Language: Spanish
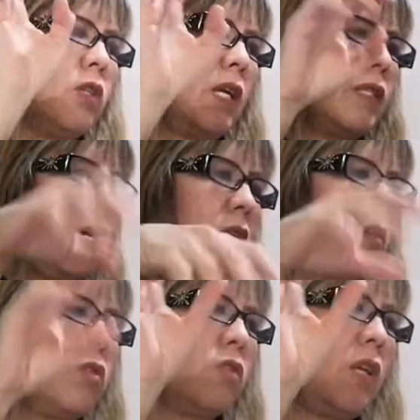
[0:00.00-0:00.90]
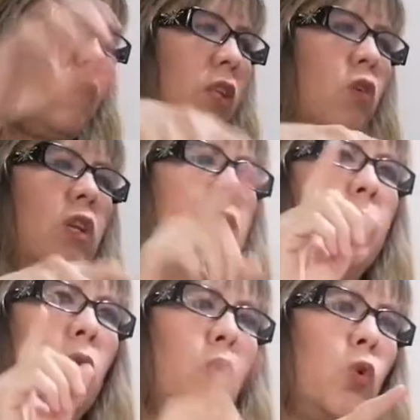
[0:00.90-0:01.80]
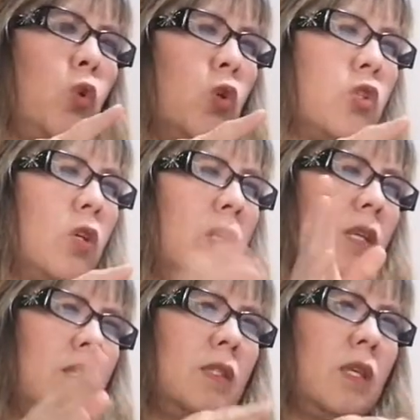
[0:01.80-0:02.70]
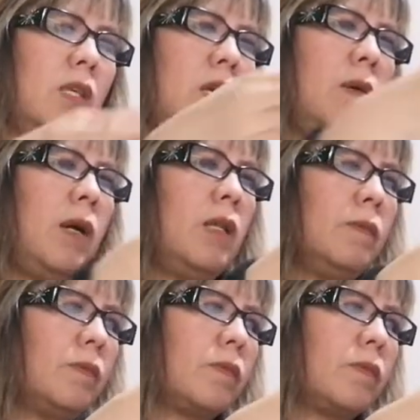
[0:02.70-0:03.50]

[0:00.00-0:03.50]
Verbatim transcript: o ya sea arroz o sea frijoles, pero crudos se llevan